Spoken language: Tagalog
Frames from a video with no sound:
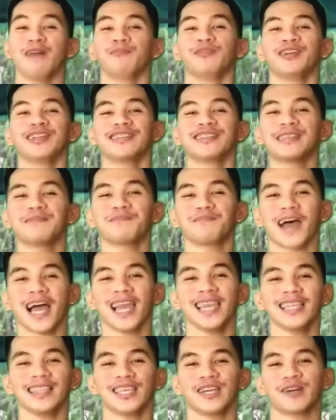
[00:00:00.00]

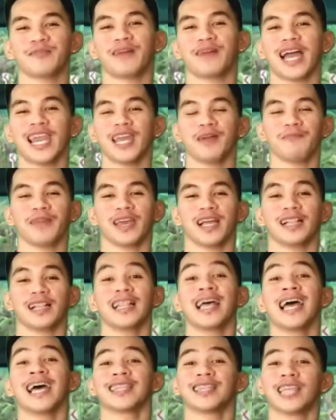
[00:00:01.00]
Municipality of Alabel,
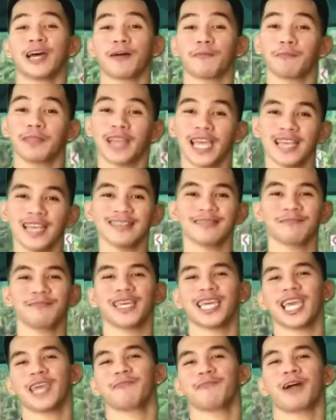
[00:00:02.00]
the place
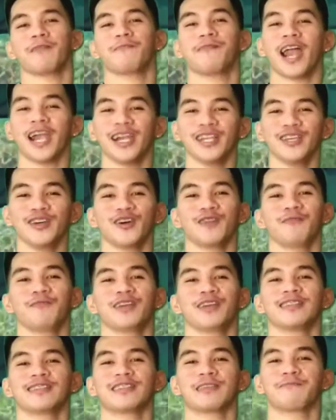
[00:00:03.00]
became a barrio of
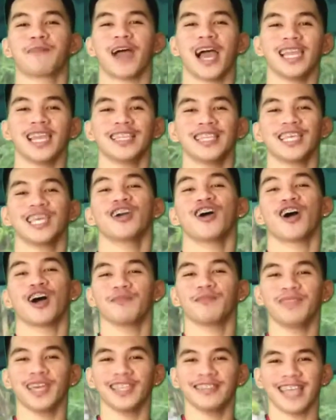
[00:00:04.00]
municipality
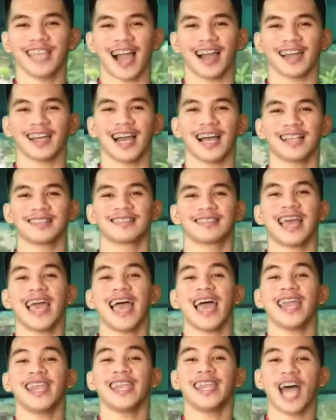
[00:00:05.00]
of the Diangas,
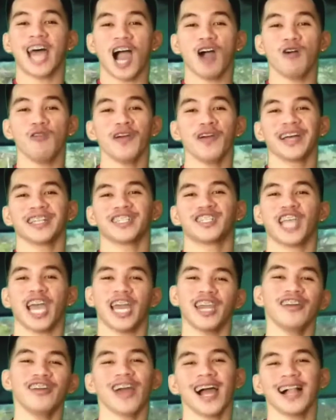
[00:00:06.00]
now
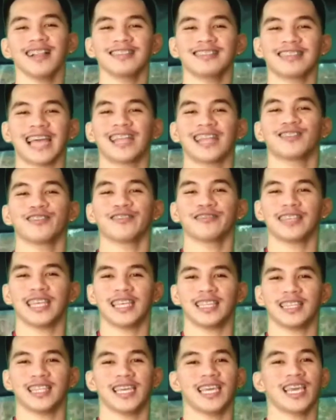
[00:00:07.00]
General Santos
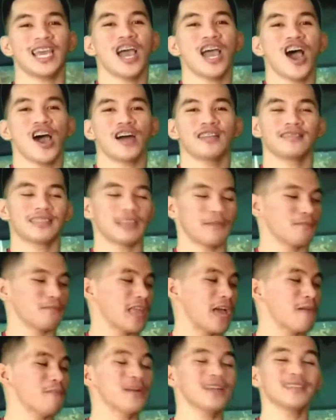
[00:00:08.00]
City, on
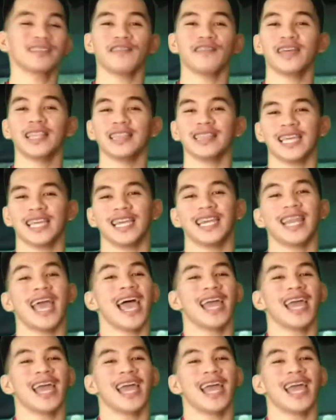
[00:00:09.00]
September 17,